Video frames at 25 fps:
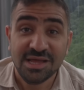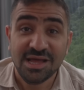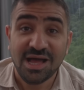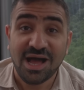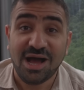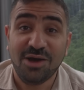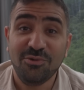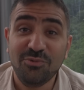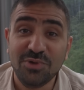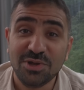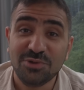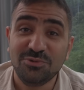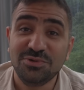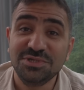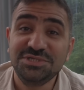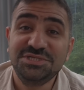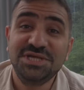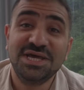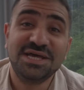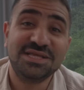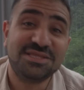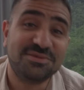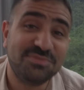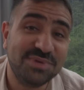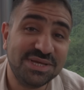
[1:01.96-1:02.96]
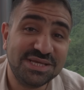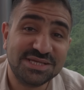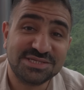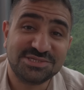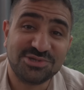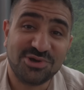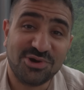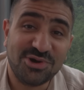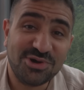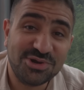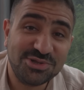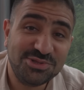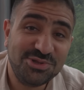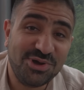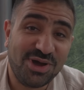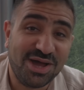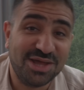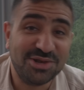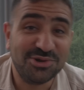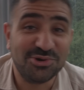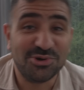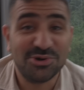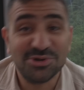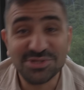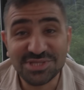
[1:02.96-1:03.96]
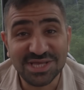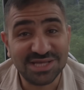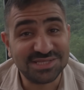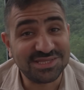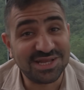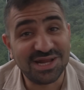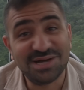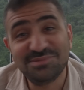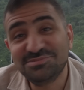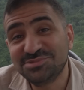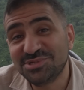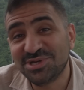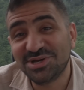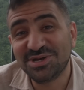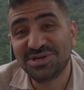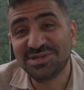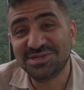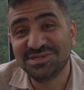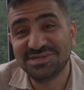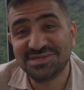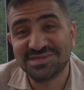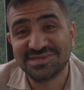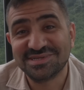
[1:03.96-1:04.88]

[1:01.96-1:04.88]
أول وجهة تميز أوردو عن أختها طرابزون